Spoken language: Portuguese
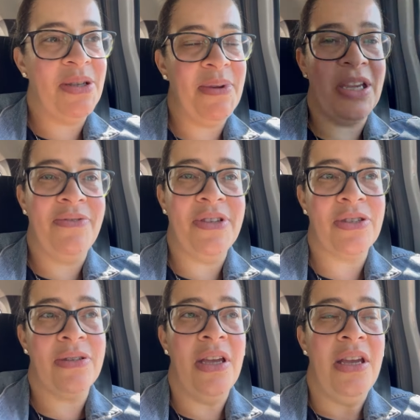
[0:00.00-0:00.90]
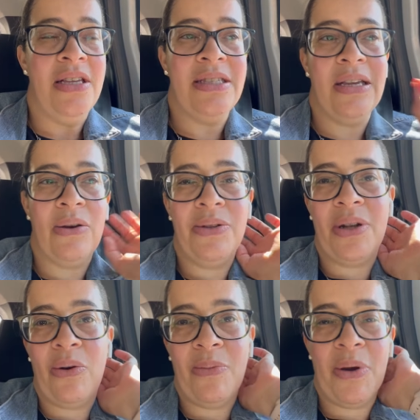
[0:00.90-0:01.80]
Também quero ver se, se encontro
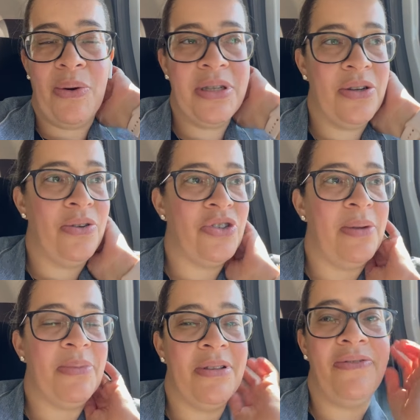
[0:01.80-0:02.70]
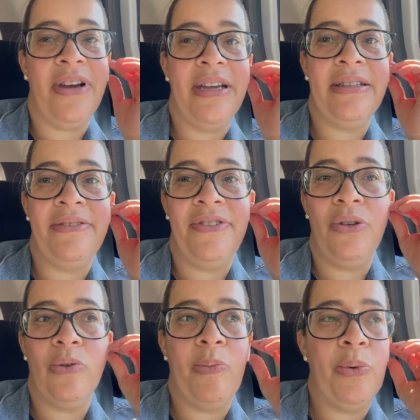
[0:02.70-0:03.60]
alguma coisa. Eu gosto sempre de levar
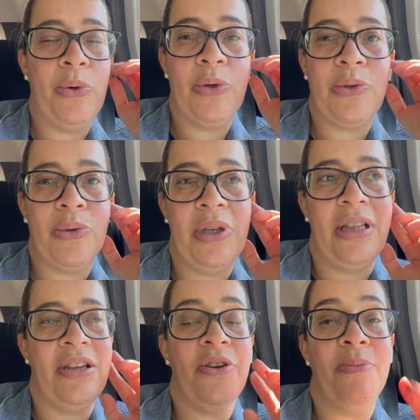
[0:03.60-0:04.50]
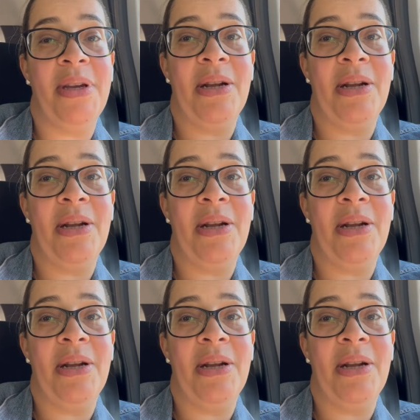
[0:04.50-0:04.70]
vinha do Porto e licor